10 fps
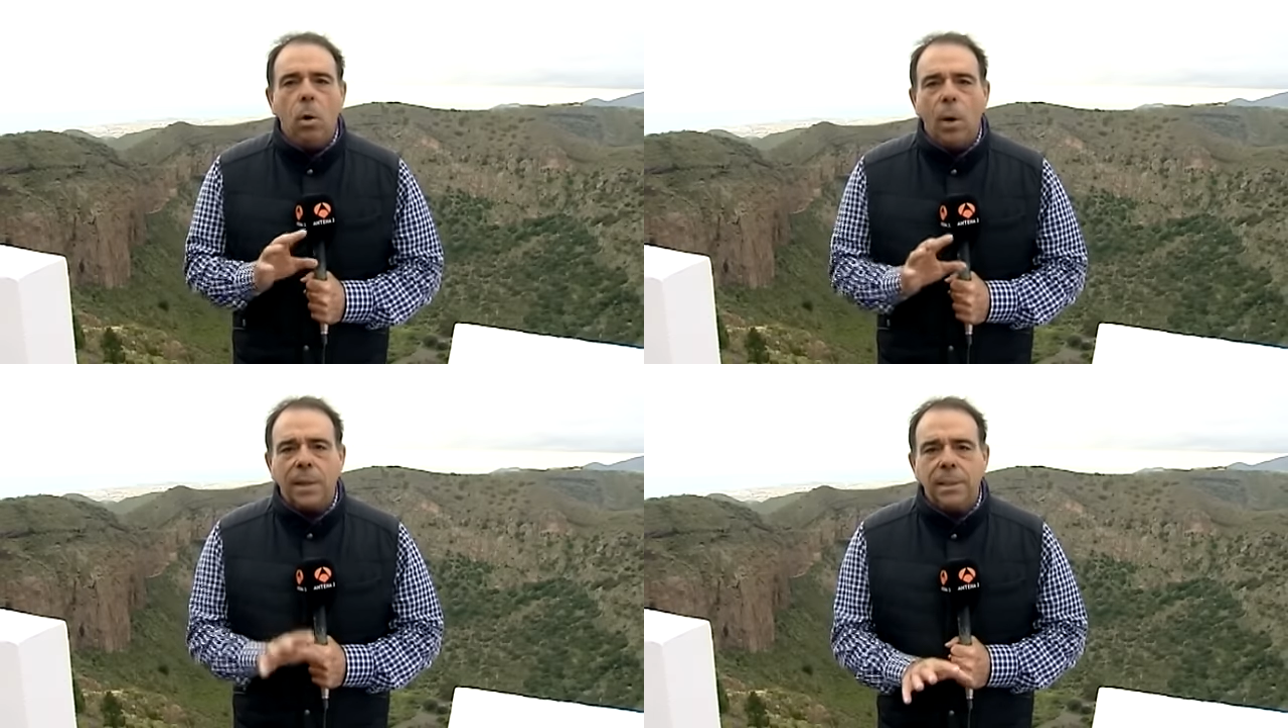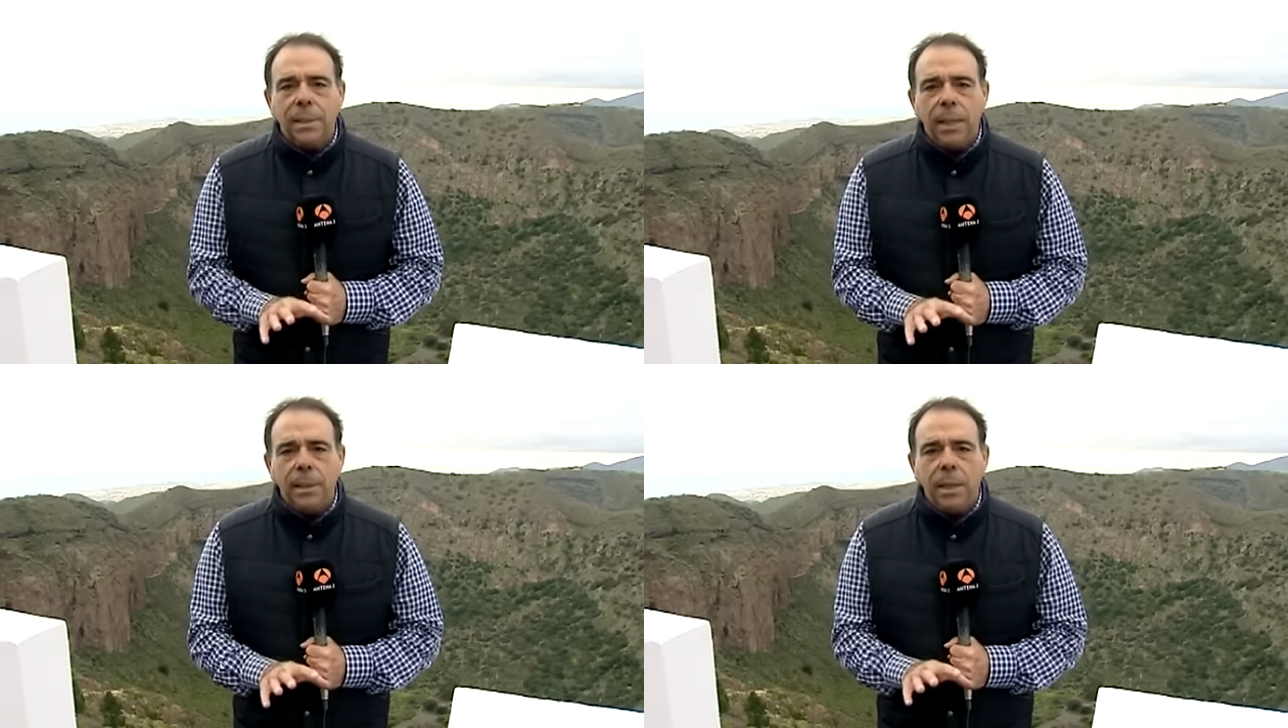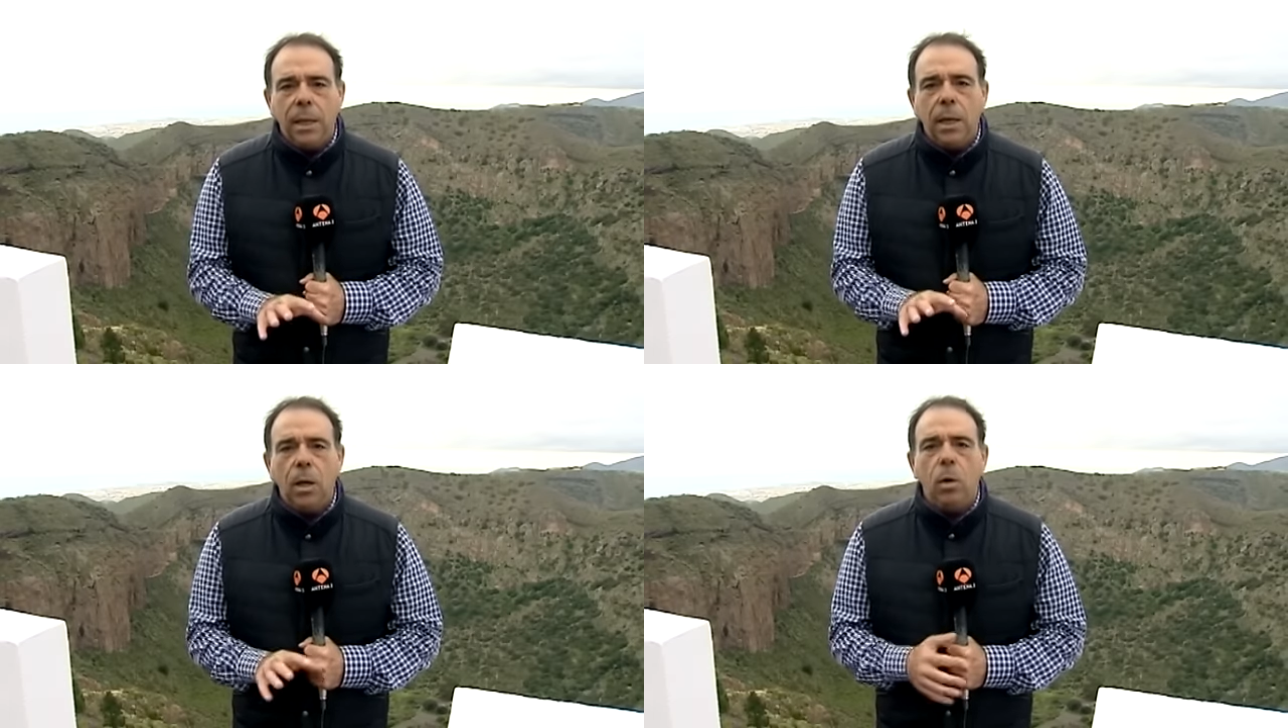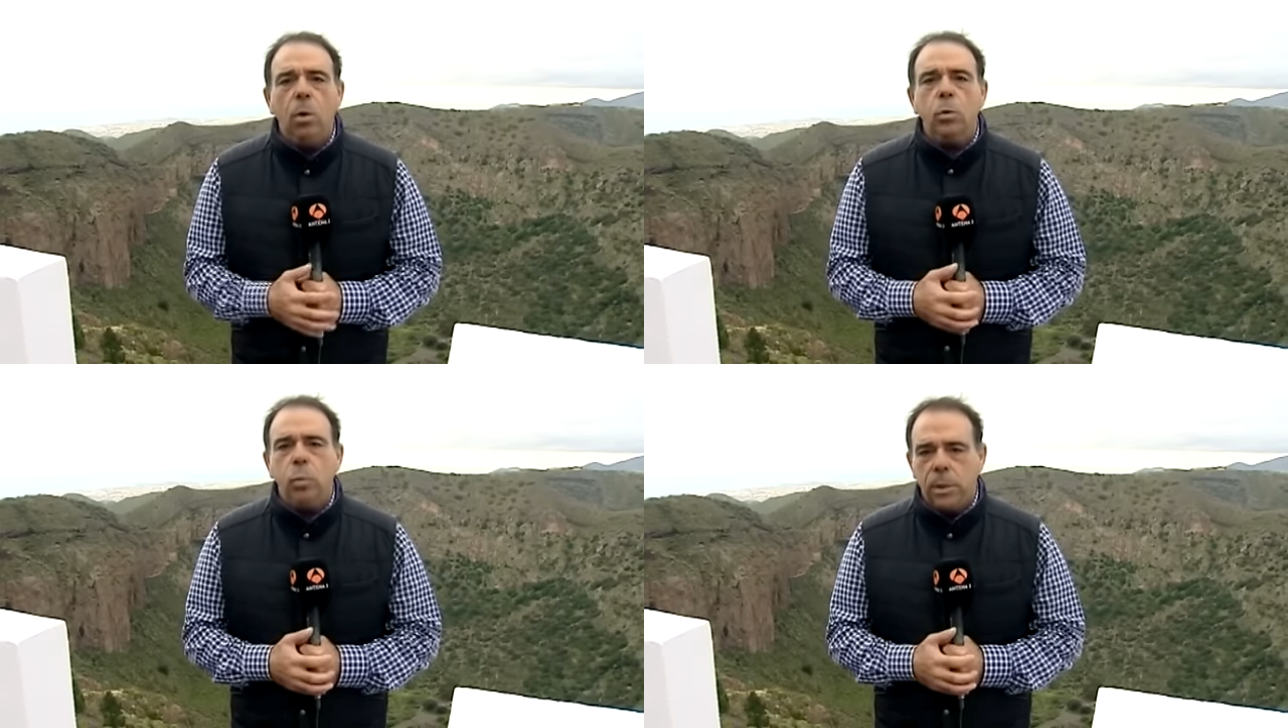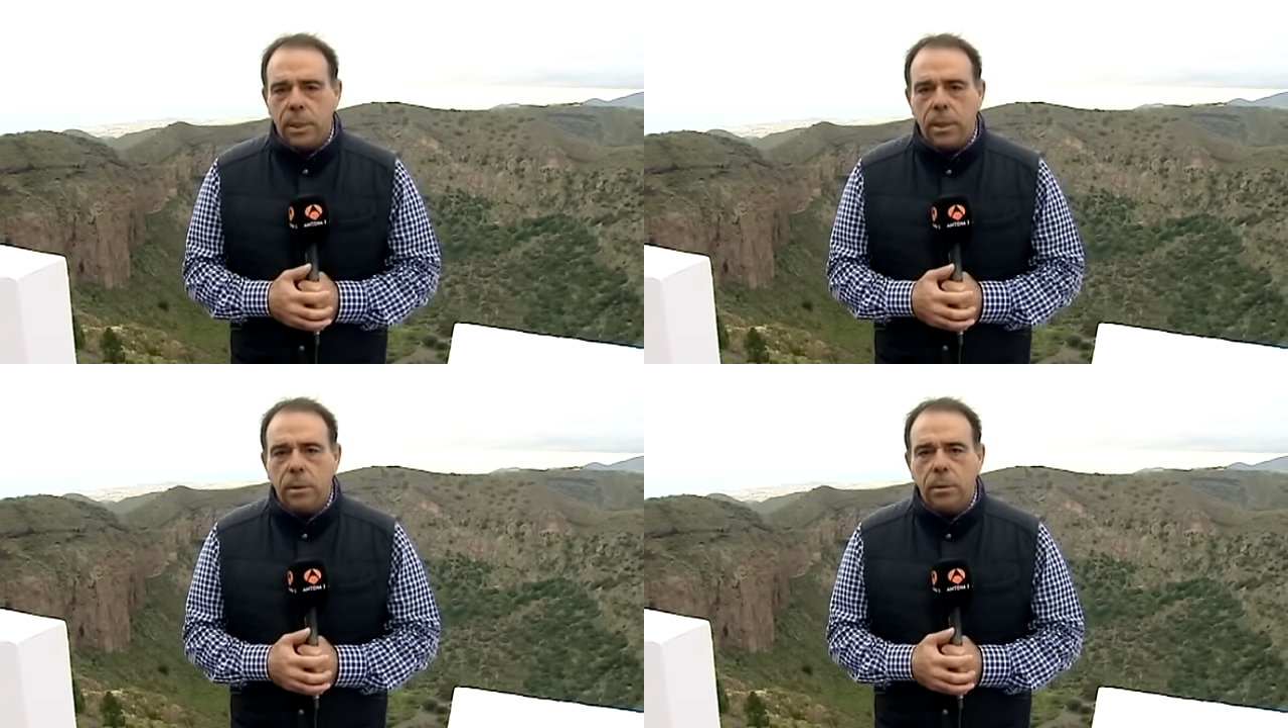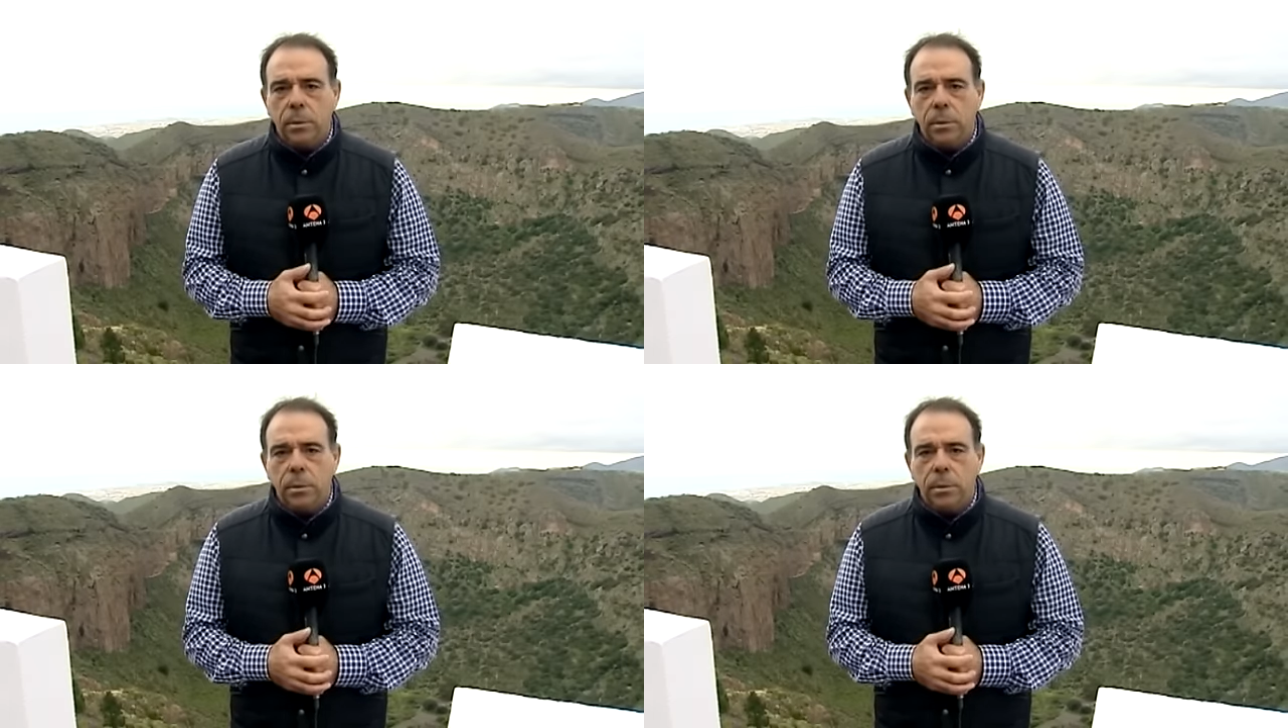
o accidente o suicidio.